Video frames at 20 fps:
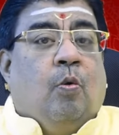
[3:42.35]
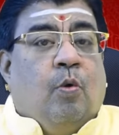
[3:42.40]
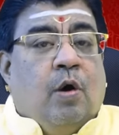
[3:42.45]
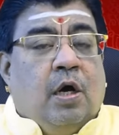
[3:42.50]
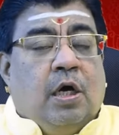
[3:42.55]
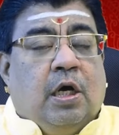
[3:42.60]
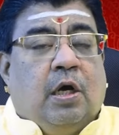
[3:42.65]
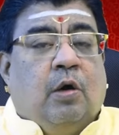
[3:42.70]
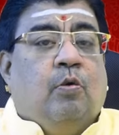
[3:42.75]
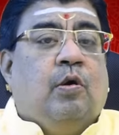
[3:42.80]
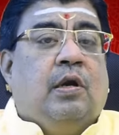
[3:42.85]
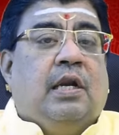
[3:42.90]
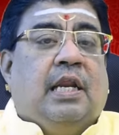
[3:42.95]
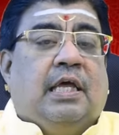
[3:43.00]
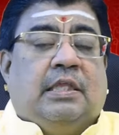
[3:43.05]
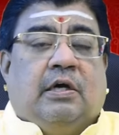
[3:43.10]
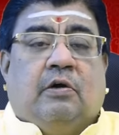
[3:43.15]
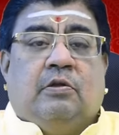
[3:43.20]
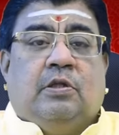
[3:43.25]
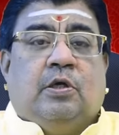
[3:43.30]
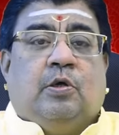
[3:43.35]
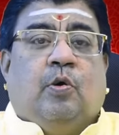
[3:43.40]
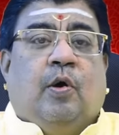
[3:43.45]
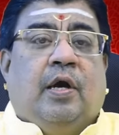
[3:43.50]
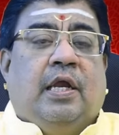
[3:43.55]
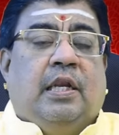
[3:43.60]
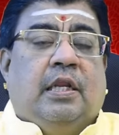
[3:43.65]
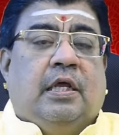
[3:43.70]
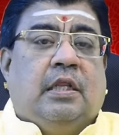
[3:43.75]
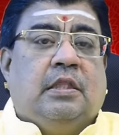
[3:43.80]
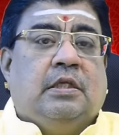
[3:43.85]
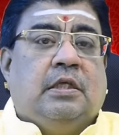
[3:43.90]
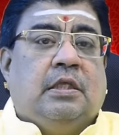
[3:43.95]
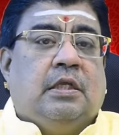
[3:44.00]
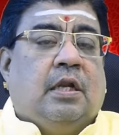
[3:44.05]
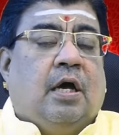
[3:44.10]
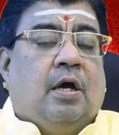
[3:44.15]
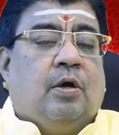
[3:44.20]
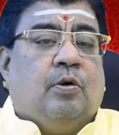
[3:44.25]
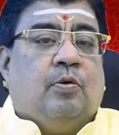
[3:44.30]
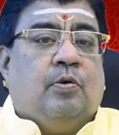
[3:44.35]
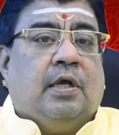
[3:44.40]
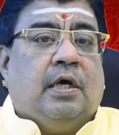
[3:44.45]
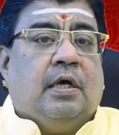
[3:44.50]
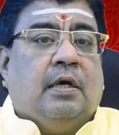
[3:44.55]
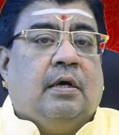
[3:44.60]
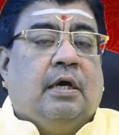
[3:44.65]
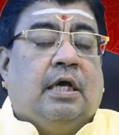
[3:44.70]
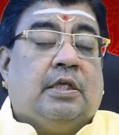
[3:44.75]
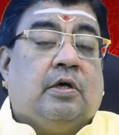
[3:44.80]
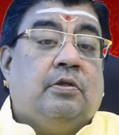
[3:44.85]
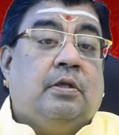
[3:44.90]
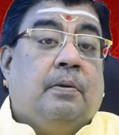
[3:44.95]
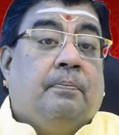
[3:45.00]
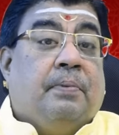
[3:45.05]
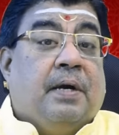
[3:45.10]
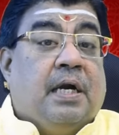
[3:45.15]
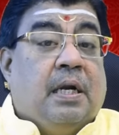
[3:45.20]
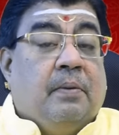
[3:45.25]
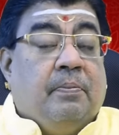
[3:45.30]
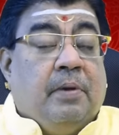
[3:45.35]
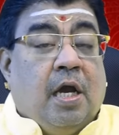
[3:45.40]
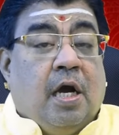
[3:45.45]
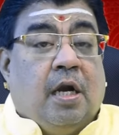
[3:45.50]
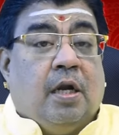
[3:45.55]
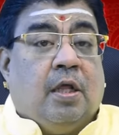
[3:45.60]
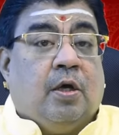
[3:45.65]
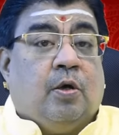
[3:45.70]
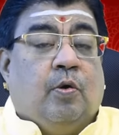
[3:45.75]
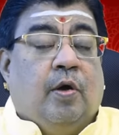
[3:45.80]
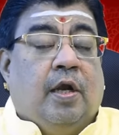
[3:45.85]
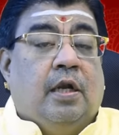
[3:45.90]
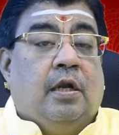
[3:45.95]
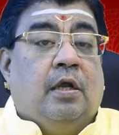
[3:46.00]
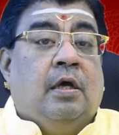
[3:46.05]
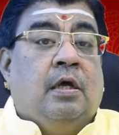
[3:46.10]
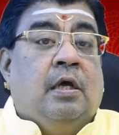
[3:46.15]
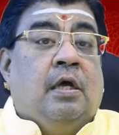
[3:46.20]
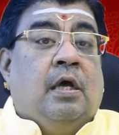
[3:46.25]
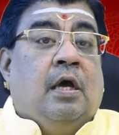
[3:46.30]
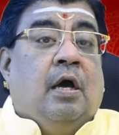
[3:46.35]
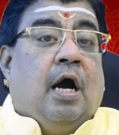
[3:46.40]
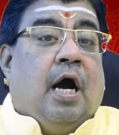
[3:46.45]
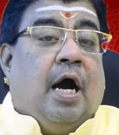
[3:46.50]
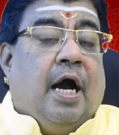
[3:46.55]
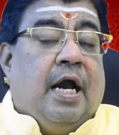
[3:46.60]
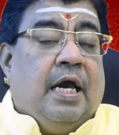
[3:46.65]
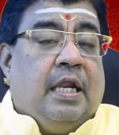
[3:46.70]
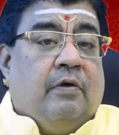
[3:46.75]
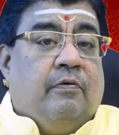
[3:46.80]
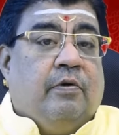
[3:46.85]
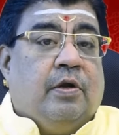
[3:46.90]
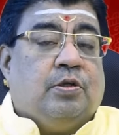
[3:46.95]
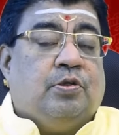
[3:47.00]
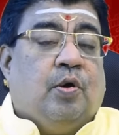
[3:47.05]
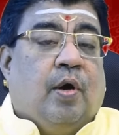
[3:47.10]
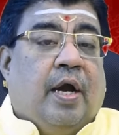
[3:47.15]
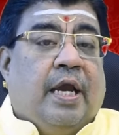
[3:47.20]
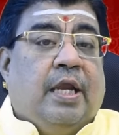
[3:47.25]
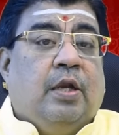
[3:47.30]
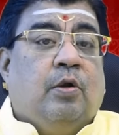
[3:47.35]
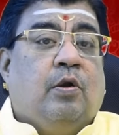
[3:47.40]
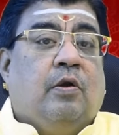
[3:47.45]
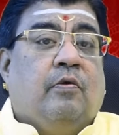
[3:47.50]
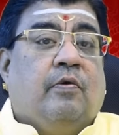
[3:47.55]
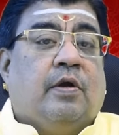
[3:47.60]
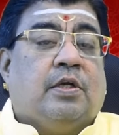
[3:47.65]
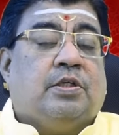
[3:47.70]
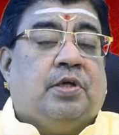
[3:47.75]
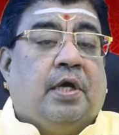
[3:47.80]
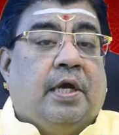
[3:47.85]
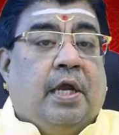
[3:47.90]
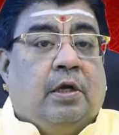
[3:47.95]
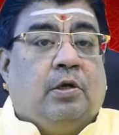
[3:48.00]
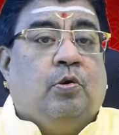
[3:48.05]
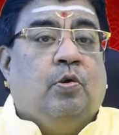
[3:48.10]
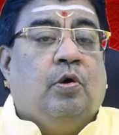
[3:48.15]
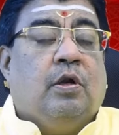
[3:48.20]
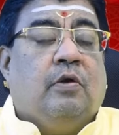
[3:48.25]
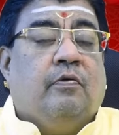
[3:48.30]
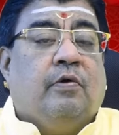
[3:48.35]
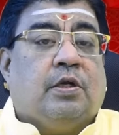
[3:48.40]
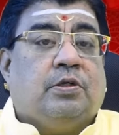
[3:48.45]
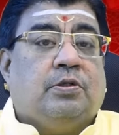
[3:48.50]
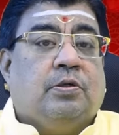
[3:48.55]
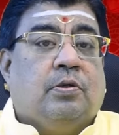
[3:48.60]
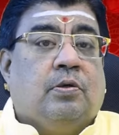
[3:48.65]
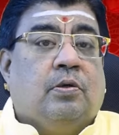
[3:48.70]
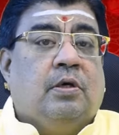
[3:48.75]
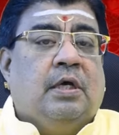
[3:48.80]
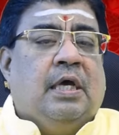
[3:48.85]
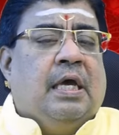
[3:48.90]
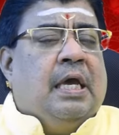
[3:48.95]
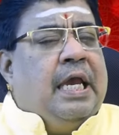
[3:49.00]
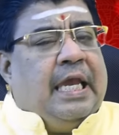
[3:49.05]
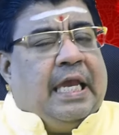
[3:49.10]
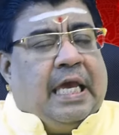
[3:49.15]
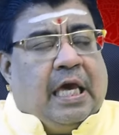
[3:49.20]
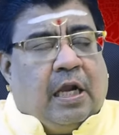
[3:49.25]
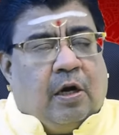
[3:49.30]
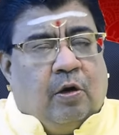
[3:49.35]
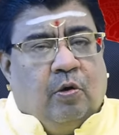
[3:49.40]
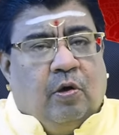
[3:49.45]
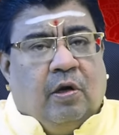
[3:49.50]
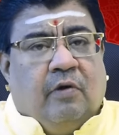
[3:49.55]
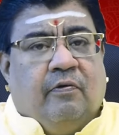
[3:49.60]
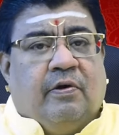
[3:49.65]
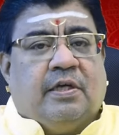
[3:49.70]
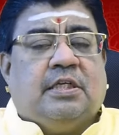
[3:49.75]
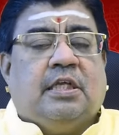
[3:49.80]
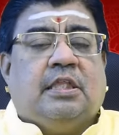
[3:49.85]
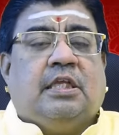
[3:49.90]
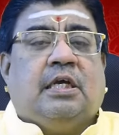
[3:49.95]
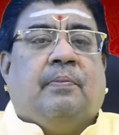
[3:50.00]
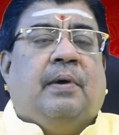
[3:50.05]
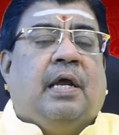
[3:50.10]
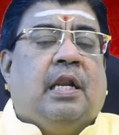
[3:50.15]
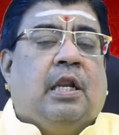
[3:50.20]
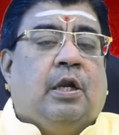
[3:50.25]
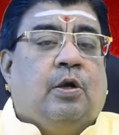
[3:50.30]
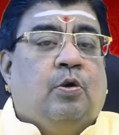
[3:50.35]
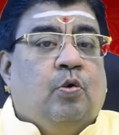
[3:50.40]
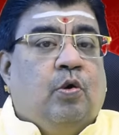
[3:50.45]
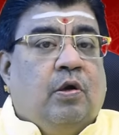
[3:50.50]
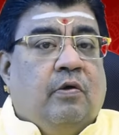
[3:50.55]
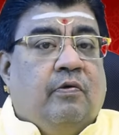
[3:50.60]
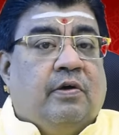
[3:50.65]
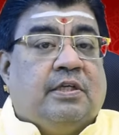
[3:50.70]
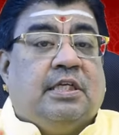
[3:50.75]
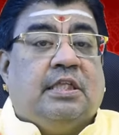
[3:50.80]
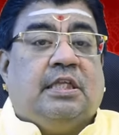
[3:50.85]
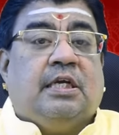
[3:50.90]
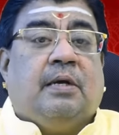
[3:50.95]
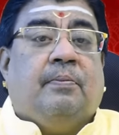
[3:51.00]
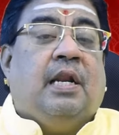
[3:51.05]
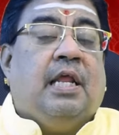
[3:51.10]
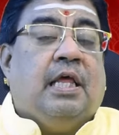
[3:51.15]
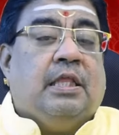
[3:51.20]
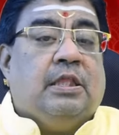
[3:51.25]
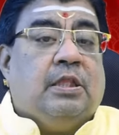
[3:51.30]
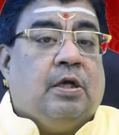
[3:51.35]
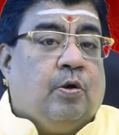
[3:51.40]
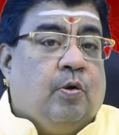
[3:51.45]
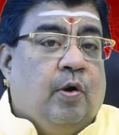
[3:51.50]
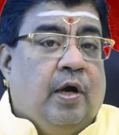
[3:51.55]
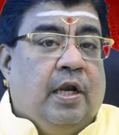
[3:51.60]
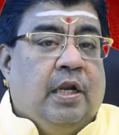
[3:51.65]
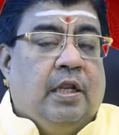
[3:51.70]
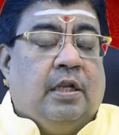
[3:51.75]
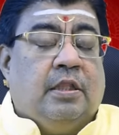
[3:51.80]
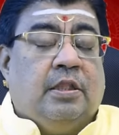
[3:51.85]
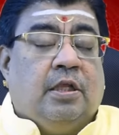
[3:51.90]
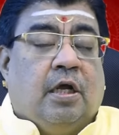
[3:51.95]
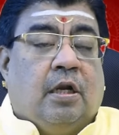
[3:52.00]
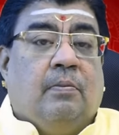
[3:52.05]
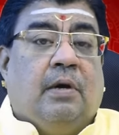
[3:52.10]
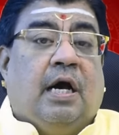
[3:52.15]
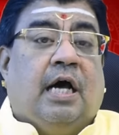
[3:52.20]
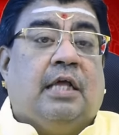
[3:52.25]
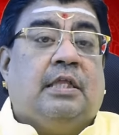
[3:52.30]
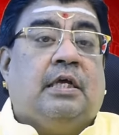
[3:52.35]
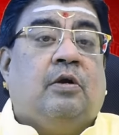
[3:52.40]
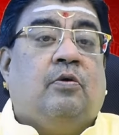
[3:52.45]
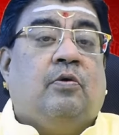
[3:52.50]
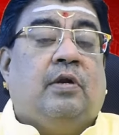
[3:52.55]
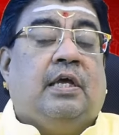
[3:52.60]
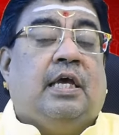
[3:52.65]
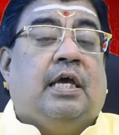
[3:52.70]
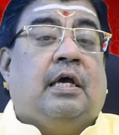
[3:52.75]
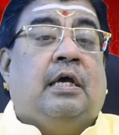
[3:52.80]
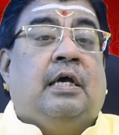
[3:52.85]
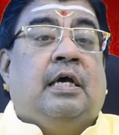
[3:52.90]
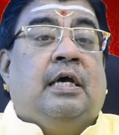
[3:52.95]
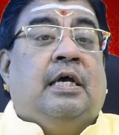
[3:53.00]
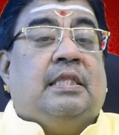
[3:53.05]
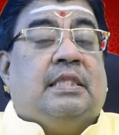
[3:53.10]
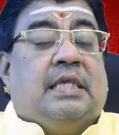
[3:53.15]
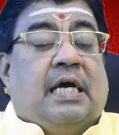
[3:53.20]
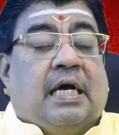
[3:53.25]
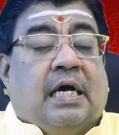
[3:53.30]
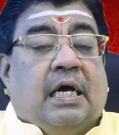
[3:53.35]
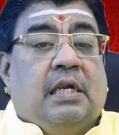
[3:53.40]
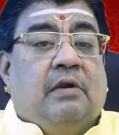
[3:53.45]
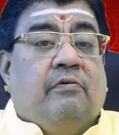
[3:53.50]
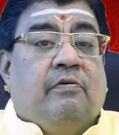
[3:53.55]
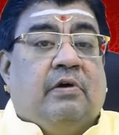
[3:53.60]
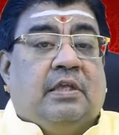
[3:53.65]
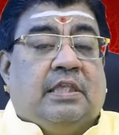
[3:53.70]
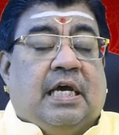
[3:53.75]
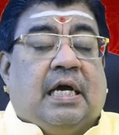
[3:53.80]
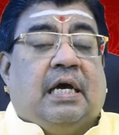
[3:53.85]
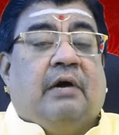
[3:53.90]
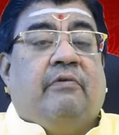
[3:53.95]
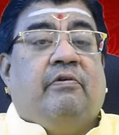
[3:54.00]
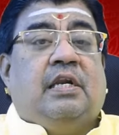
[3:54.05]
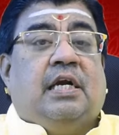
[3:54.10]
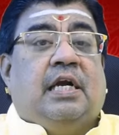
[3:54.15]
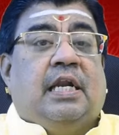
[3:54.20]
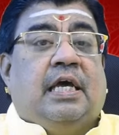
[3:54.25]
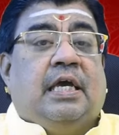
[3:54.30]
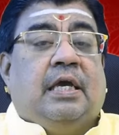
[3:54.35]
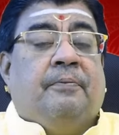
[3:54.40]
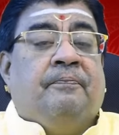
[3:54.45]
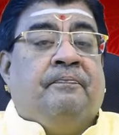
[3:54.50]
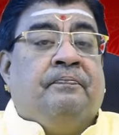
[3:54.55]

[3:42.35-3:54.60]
உங்கள் ஊரில் ஏதாவது கோயில் இருந்ததுன்னா கூட அதாவது பழமையான கோயில் ஆயிரம் வருஷம் ஐநூறு வருஷம் எட்நூறு வருஷம் இரநூறு வருஷத்துக்கு மேலே நூறு வருஷத்துக்கு மேலே எந்த கோயில் இருந்தாலும் அதனுடைய தகவல் தகவல்களை